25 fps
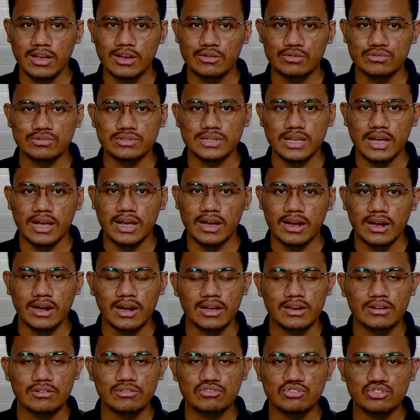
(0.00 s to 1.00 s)

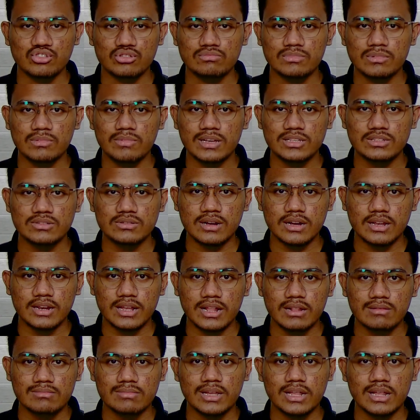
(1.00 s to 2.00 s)
Usahakan untuk memasukkan
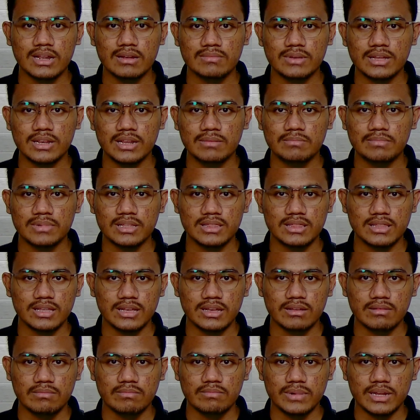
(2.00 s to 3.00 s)
elemen-elemen yang
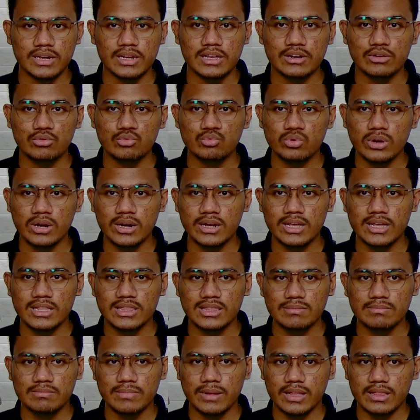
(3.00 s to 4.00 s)
penting pada ruang yang
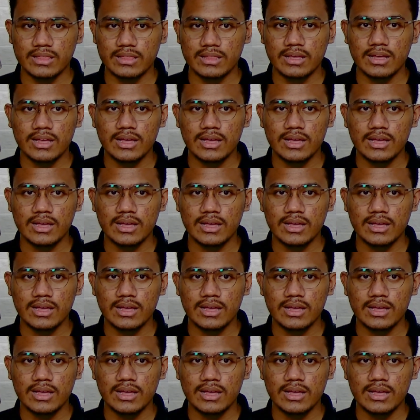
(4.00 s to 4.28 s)
tepat